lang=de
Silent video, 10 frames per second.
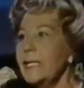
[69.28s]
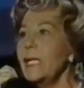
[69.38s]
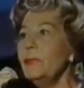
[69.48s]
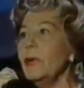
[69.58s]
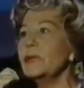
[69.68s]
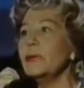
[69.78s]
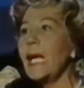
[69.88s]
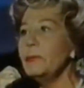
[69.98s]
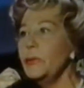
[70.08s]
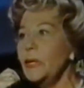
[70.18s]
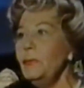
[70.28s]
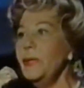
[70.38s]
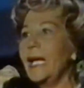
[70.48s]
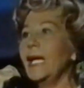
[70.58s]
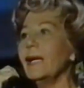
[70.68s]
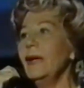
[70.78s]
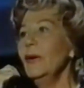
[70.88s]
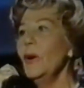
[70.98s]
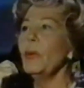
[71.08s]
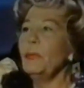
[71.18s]
Mädchenpensionat Petit Pierre.
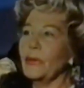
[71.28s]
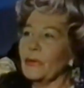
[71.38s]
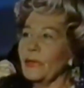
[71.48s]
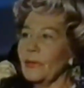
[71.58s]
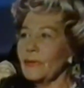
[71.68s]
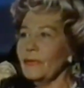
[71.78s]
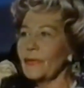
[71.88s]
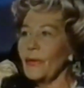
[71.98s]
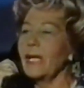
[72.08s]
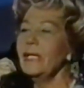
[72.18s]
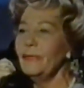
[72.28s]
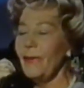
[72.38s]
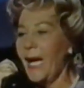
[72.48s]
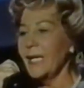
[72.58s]
Ach bitte, liebes Fräulein, ich